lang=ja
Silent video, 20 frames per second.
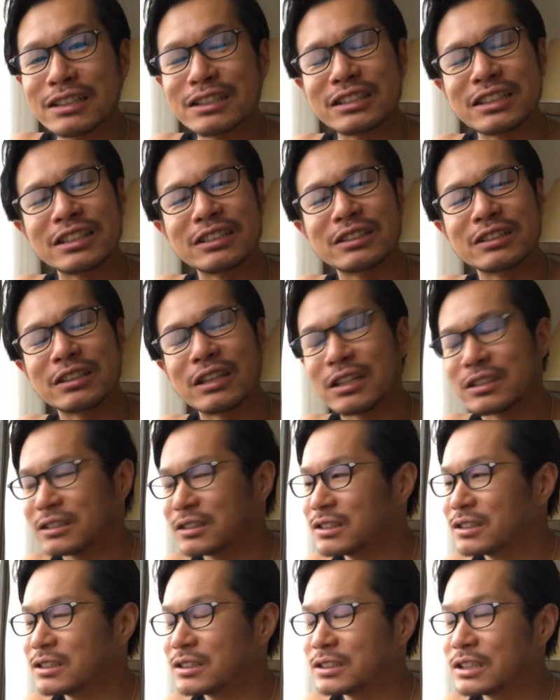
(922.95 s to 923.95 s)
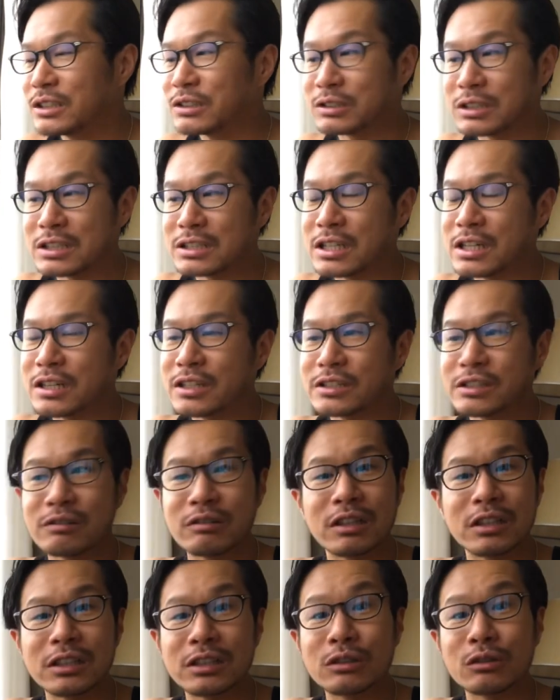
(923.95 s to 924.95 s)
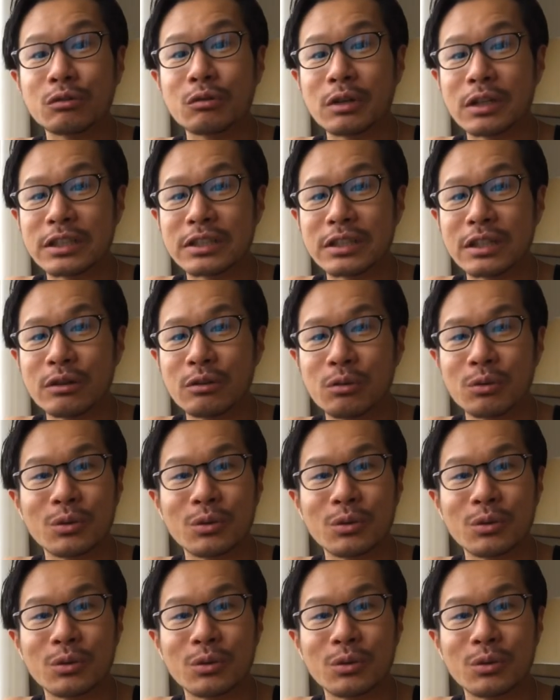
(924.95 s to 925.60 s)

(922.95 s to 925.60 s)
生徒さん生徒さん参加者の方とお会いして